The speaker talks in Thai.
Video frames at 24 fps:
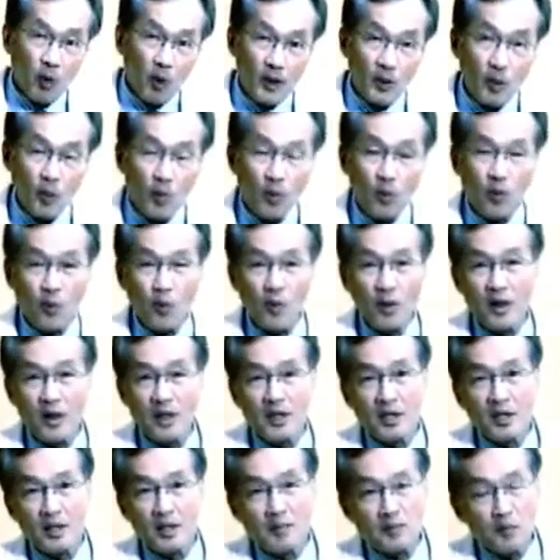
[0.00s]
ปวดหัว
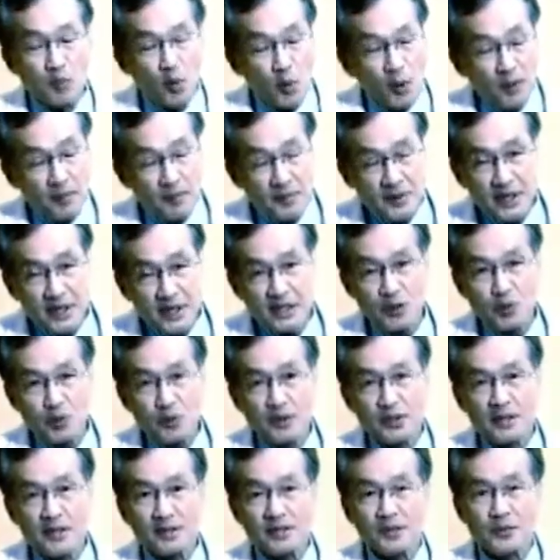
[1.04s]
ปวดเมื่อย
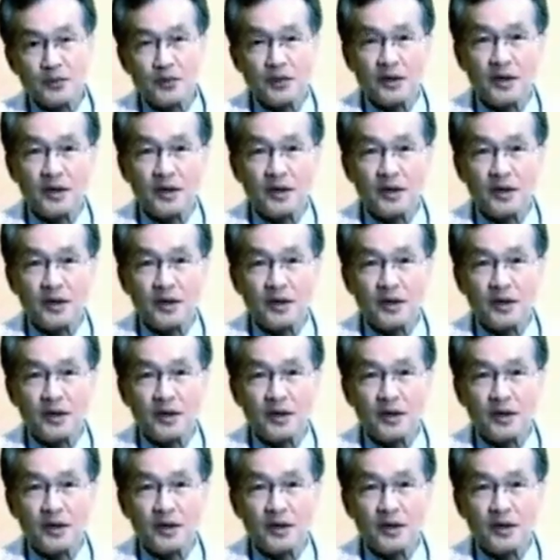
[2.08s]
ตัวทั้ง